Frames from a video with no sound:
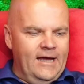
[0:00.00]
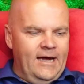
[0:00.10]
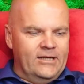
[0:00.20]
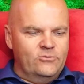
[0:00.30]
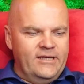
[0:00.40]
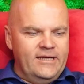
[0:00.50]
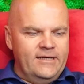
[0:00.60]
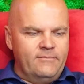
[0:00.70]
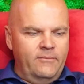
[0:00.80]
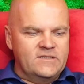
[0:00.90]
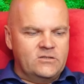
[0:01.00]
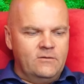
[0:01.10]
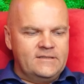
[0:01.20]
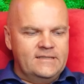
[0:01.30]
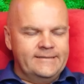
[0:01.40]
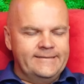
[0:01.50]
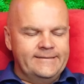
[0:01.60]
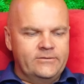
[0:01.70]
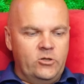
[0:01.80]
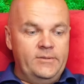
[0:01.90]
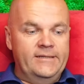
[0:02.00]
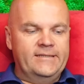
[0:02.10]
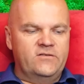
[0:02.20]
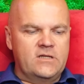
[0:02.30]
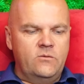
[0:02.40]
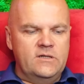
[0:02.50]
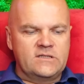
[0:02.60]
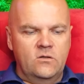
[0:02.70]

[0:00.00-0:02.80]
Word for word: A tutaj mamy sytuację, kiedy kobieta wyskakuje z